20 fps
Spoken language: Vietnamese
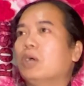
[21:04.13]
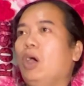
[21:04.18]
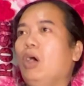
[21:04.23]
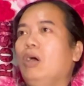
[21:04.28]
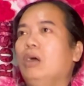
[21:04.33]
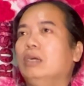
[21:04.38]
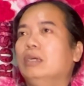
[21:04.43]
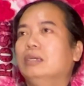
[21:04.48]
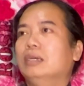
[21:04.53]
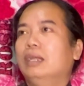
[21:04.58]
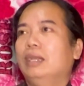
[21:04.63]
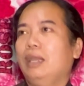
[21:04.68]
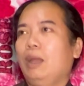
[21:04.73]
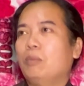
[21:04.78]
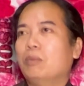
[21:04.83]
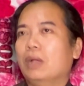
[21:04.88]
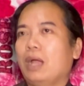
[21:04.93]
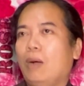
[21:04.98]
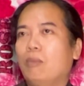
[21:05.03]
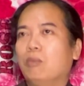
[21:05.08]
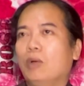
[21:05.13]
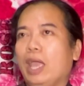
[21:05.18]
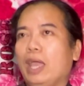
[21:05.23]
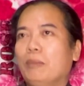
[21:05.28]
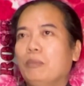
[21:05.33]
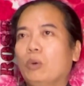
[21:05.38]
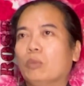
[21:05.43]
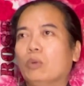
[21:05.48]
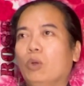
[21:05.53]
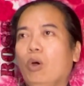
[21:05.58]
con lồng gồng
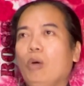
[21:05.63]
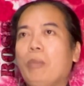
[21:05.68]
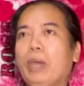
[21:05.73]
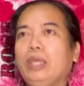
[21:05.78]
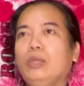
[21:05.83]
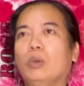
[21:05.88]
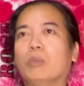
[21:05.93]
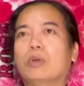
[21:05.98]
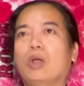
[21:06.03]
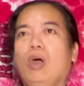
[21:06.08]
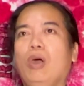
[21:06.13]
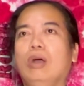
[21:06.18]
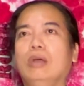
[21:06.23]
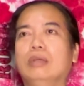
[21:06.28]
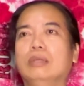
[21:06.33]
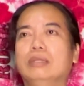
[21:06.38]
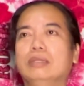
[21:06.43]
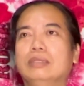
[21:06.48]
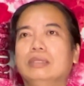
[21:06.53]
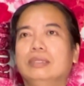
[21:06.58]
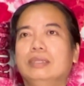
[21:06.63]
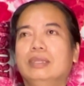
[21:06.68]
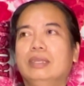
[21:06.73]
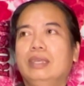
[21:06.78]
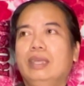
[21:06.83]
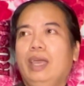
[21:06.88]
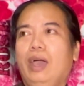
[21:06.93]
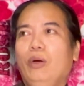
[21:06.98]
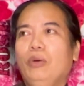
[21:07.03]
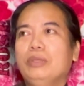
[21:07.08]
ăn một đũa mấy chục con
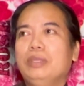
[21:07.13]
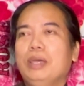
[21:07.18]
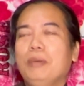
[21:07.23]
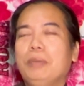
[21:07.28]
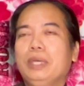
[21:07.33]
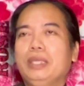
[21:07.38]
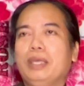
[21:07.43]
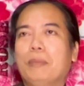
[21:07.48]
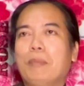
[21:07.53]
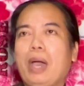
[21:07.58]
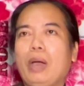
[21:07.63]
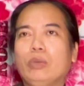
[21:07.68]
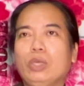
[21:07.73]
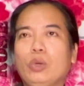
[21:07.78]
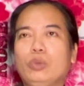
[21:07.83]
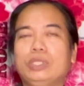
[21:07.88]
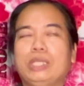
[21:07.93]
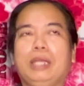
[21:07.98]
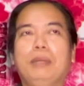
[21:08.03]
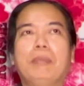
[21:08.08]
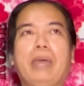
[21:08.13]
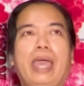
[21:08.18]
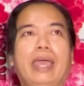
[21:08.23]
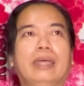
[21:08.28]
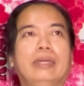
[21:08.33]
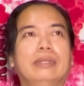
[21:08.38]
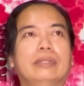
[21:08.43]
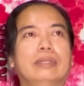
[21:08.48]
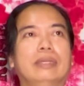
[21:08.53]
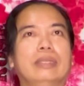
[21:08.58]
hỏi chứ bây giờ bao nhiêu sanh
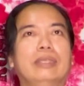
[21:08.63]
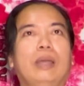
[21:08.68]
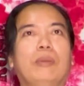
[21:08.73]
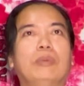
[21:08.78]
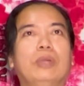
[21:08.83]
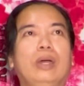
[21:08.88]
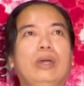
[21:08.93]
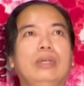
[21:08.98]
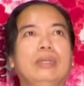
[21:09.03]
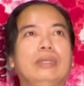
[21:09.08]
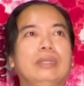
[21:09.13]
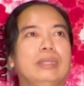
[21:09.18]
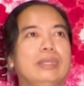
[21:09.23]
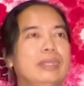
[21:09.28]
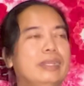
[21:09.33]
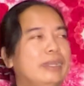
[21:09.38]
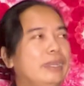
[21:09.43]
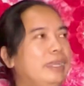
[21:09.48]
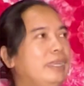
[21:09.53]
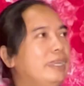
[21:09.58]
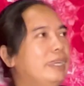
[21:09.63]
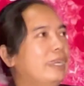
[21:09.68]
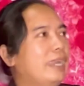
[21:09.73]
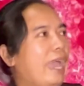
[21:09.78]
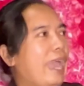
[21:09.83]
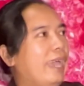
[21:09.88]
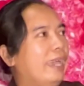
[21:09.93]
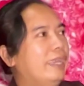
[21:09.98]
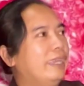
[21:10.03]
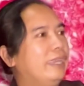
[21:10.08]
mạng ở trong đó đi
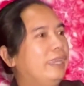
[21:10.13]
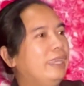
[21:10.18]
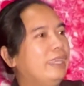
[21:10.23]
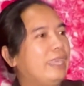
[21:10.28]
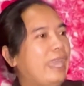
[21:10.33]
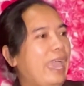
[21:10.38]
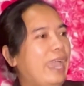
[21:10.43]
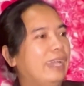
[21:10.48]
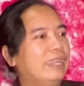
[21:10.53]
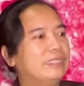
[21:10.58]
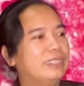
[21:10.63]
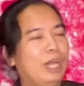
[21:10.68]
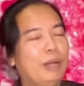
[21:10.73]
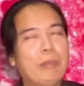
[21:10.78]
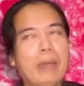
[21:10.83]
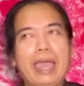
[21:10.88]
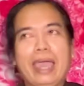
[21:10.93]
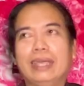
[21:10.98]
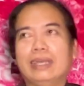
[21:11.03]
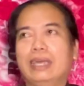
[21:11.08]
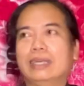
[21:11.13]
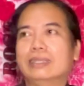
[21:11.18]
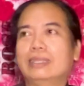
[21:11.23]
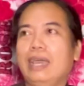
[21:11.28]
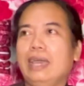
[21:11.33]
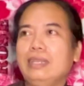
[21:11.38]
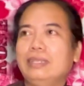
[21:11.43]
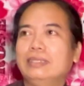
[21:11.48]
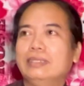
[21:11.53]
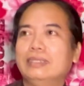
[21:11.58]
ngang cái nghĩa trang cái sợ ma gần
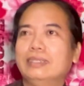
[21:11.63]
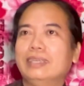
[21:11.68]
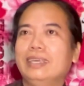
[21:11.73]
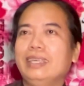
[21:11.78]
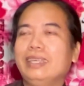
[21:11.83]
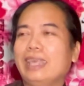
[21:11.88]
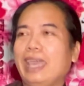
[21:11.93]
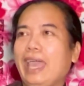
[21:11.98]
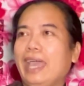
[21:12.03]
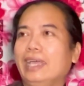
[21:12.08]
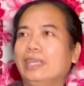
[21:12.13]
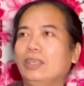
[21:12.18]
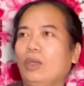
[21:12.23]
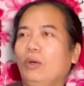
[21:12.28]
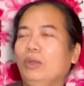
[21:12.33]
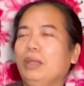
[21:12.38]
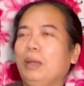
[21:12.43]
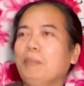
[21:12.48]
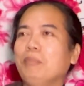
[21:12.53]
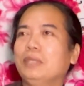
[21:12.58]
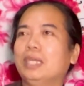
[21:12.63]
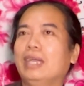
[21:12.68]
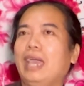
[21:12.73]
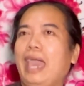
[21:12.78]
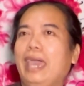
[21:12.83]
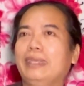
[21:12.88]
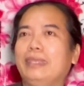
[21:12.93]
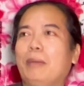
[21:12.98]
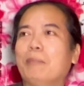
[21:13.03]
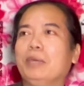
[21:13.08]
chết nghĩa trang giỏi lắm chừng
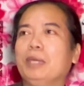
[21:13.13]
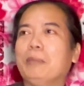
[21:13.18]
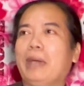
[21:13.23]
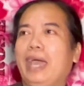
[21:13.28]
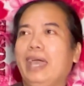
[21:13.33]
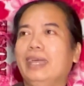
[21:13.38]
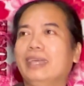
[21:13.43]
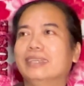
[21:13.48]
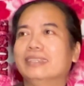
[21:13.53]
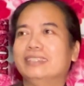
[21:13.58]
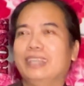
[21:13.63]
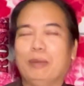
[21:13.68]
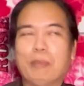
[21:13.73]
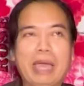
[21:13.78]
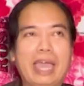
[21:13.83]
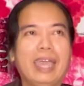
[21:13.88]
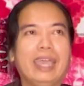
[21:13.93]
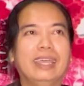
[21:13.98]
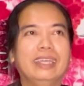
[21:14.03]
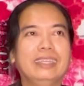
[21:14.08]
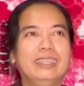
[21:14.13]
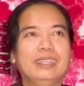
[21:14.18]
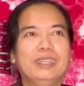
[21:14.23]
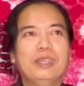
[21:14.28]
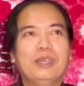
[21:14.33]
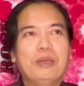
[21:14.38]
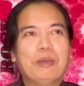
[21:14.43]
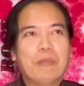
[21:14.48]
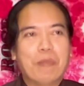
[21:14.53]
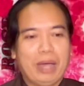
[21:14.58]
200 cái mã sợ ma
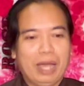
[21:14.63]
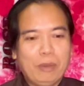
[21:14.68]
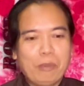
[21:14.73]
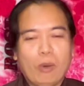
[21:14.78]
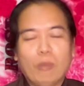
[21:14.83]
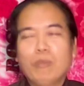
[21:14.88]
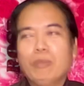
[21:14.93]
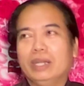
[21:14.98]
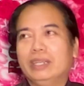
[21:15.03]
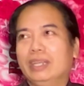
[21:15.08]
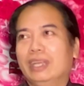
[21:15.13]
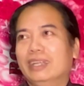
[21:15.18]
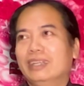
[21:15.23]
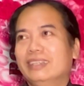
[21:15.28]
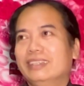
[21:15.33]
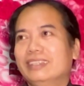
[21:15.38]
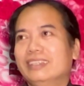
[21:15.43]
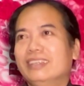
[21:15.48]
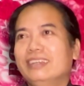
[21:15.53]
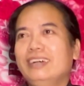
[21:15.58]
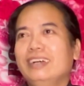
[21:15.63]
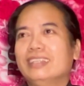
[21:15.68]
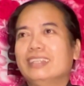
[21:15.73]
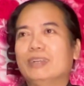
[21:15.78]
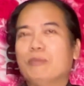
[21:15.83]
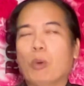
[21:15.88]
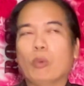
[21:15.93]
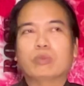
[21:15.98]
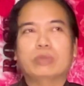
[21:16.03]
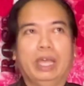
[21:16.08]
mà cái bụng mình à chứa
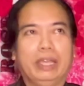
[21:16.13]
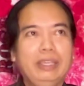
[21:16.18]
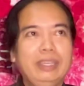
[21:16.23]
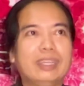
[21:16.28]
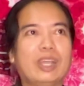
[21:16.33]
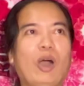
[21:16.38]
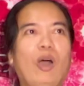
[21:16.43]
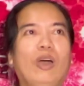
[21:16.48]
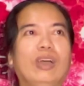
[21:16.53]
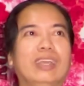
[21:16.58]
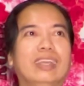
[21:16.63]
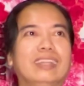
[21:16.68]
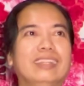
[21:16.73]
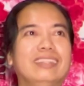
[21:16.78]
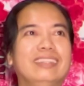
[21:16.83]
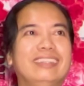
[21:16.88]
chừng 1 tỷ con nè à.